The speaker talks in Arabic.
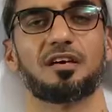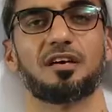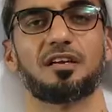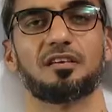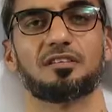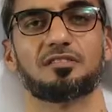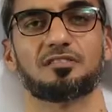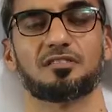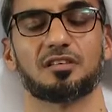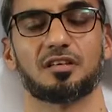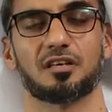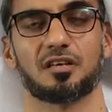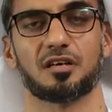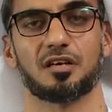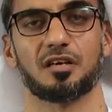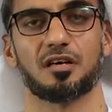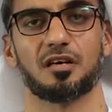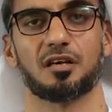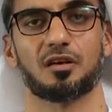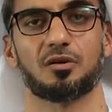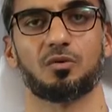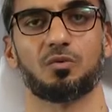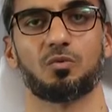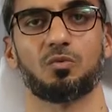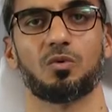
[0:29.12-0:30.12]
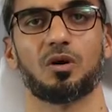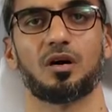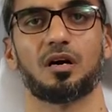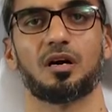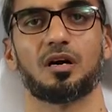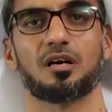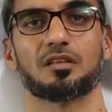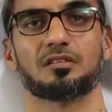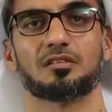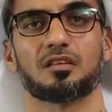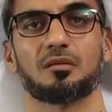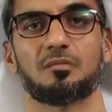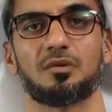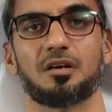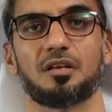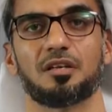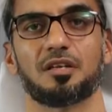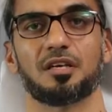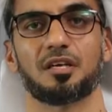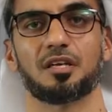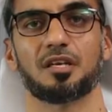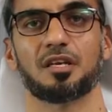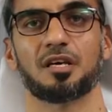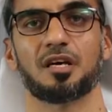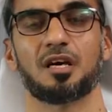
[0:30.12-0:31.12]
في الاستقرار
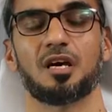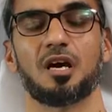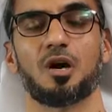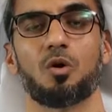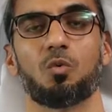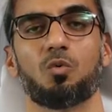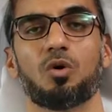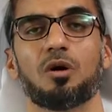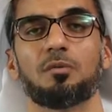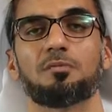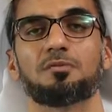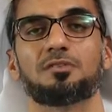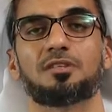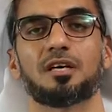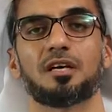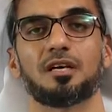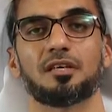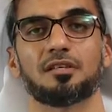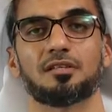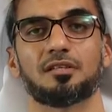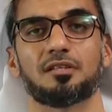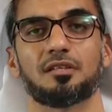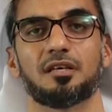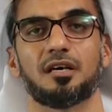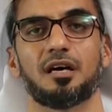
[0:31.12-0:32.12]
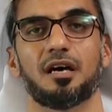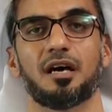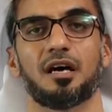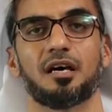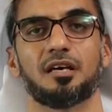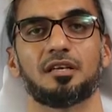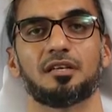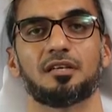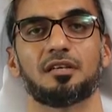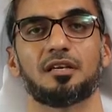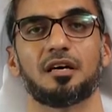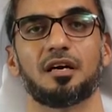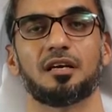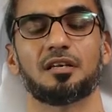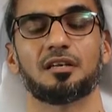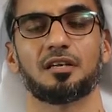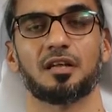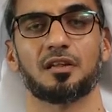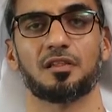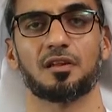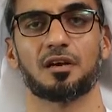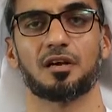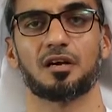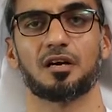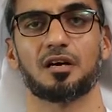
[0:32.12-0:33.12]
والطمأنينة وابتعد عن
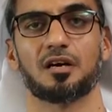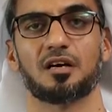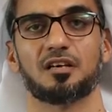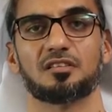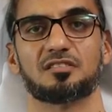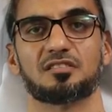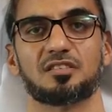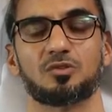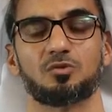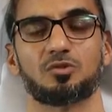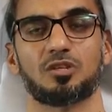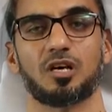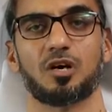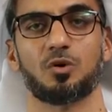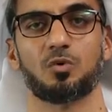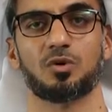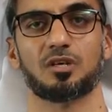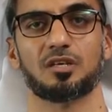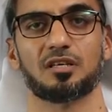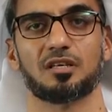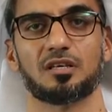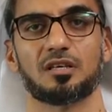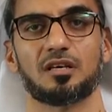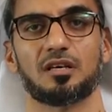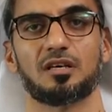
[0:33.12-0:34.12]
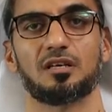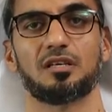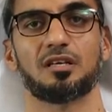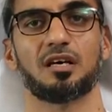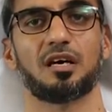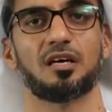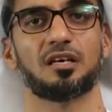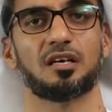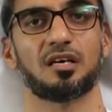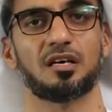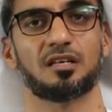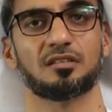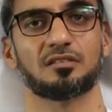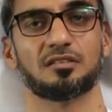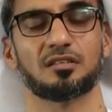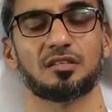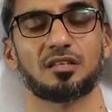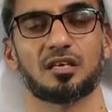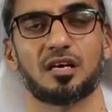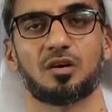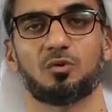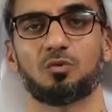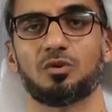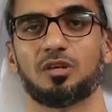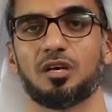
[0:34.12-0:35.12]
النظرة السوداوية
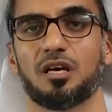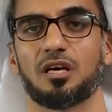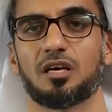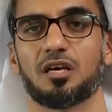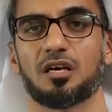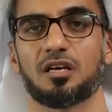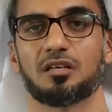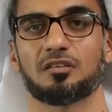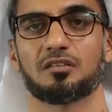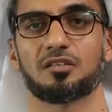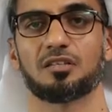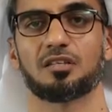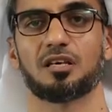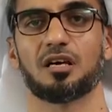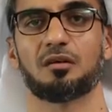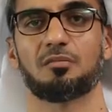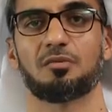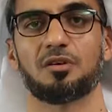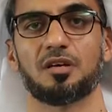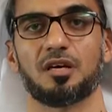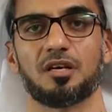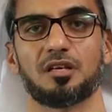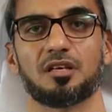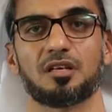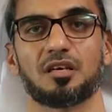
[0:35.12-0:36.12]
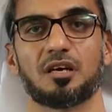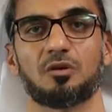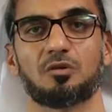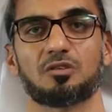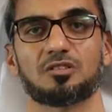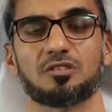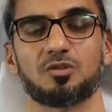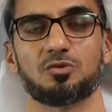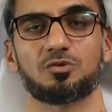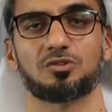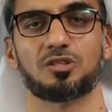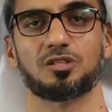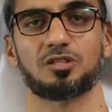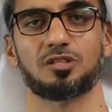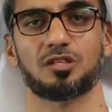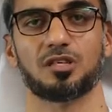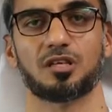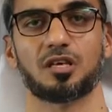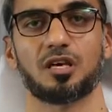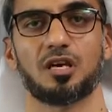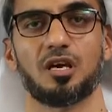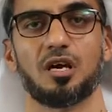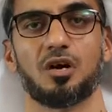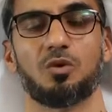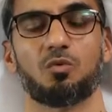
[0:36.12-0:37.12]
لحياتك أو لحياة أبنائك
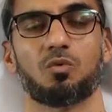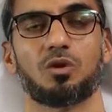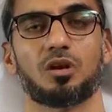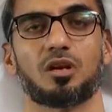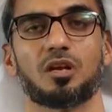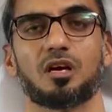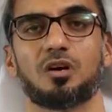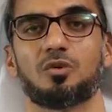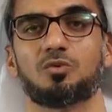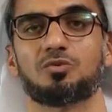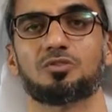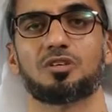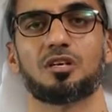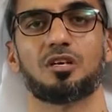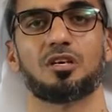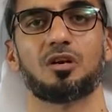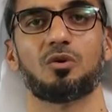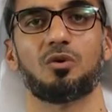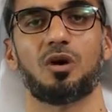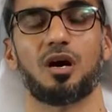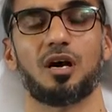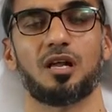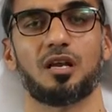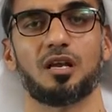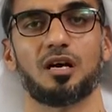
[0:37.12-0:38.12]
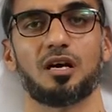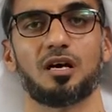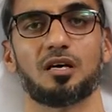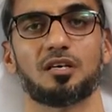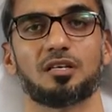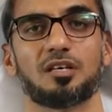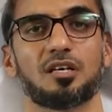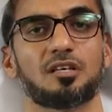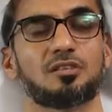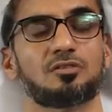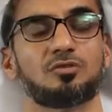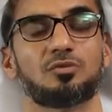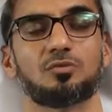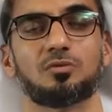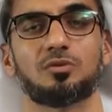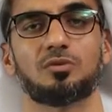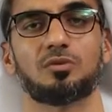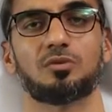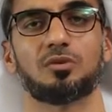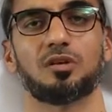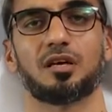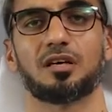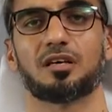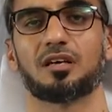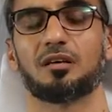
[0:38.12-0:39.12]
وزوجتك والله جل وعلا
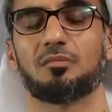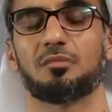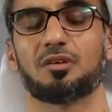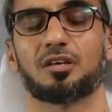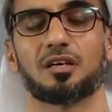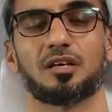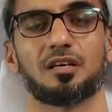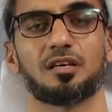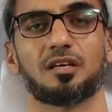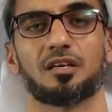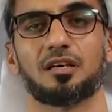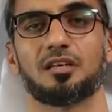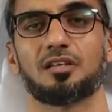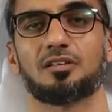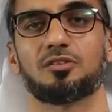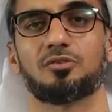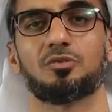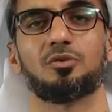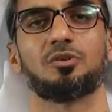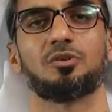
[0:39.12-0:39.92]
يكتب لك من خيري